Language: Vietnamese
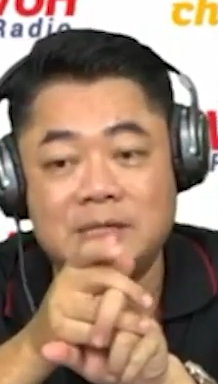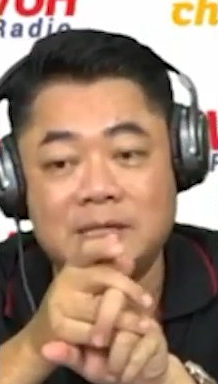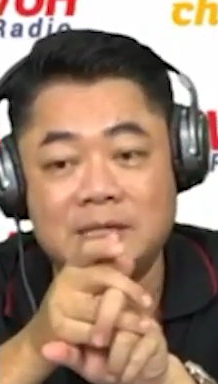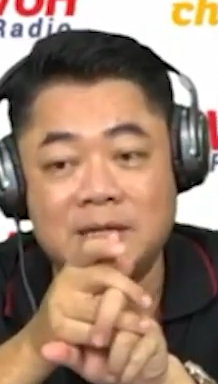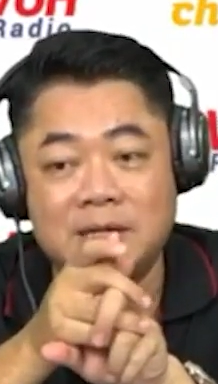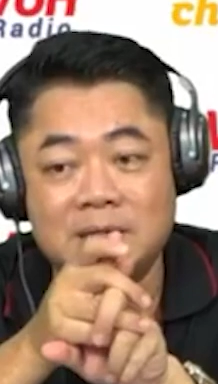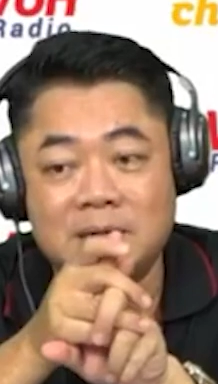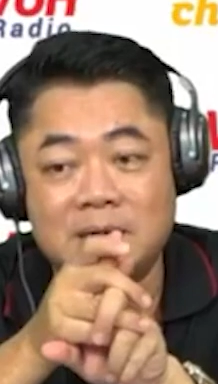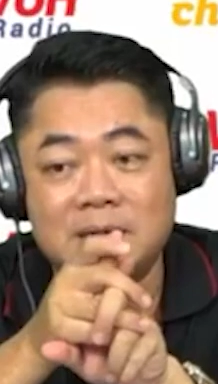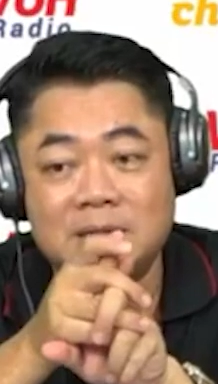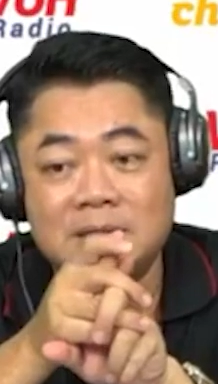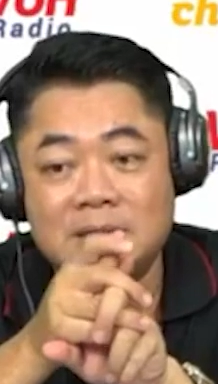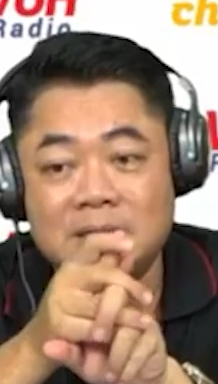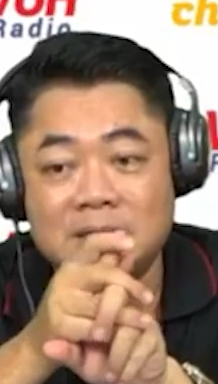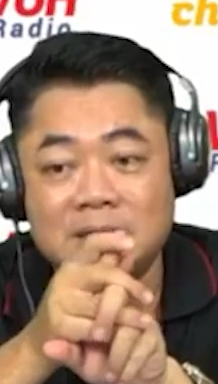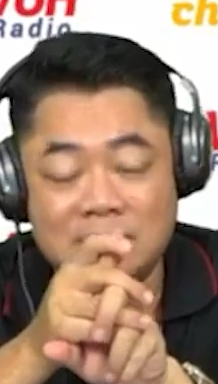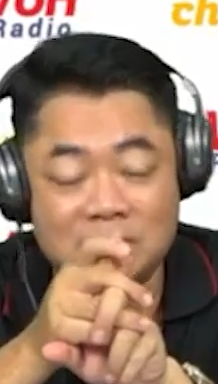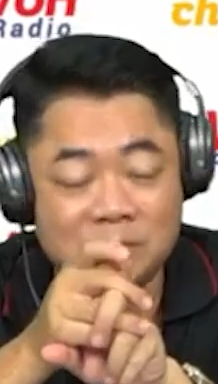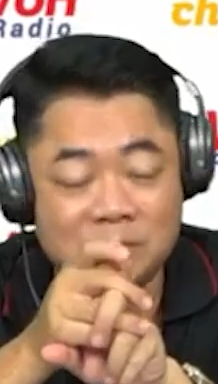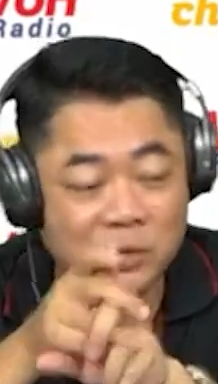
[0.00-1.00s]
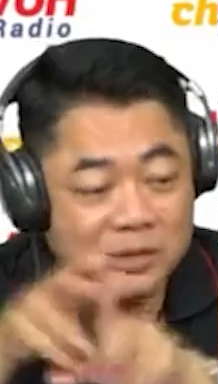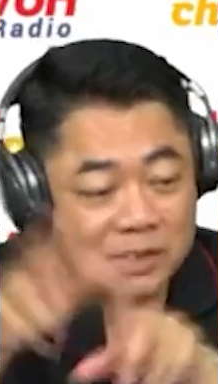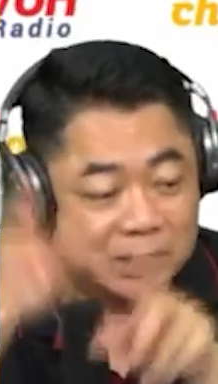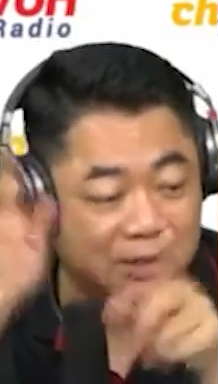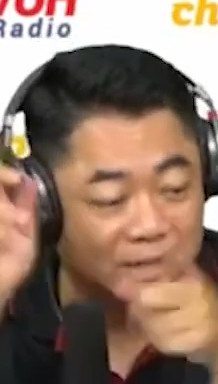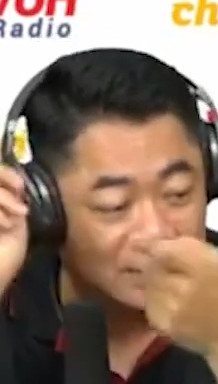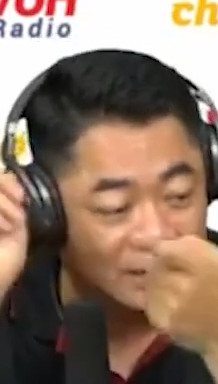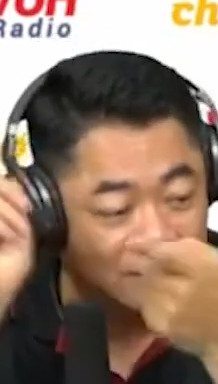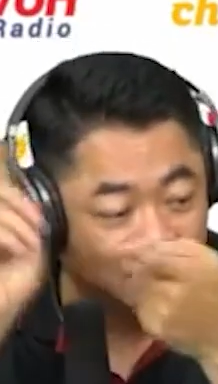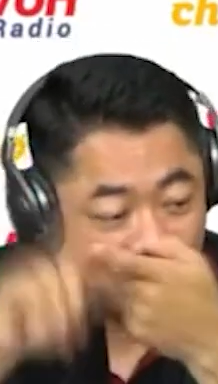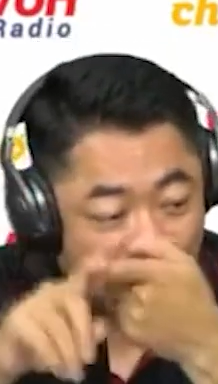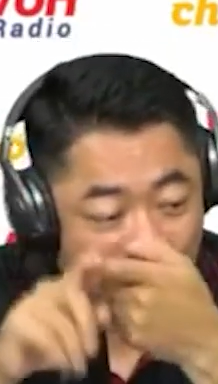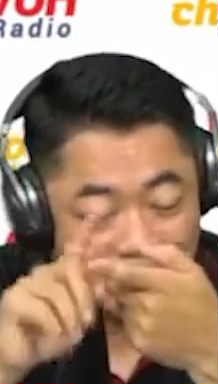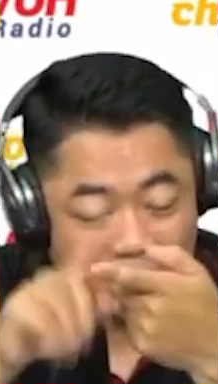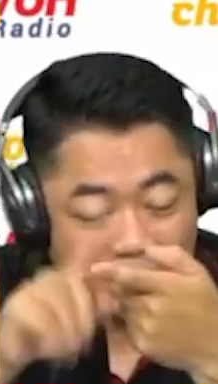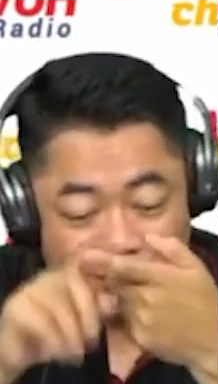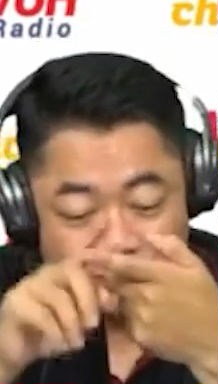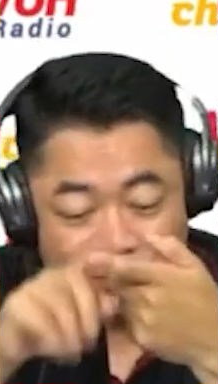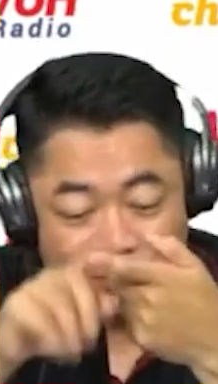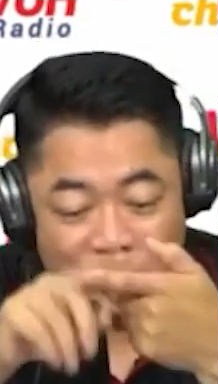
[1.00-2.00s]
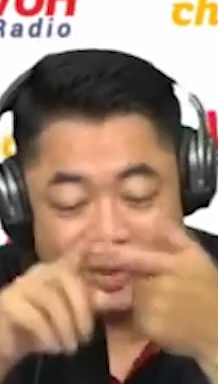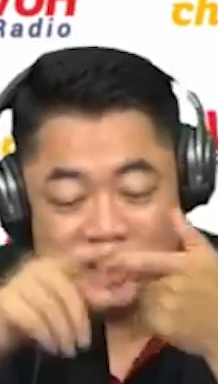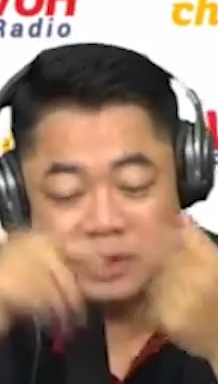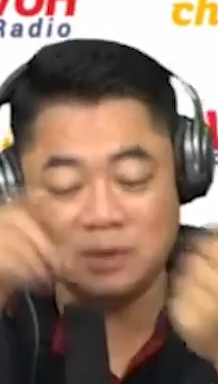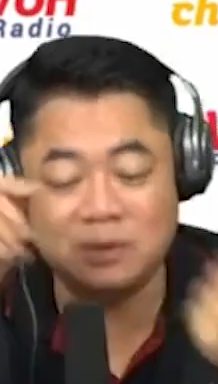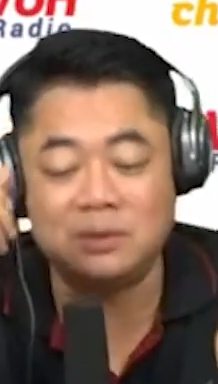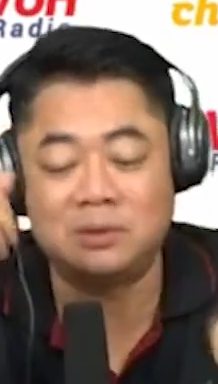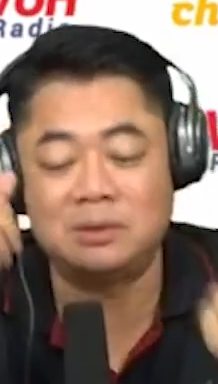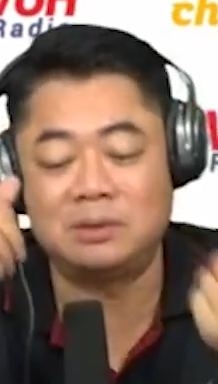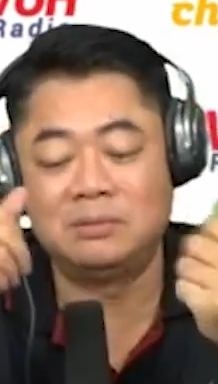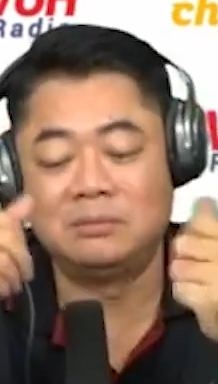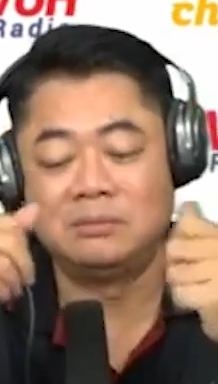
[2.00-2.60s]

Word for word: chị nhớ nhé đất của chị chỉ phù hợp ở phú mỹ thôi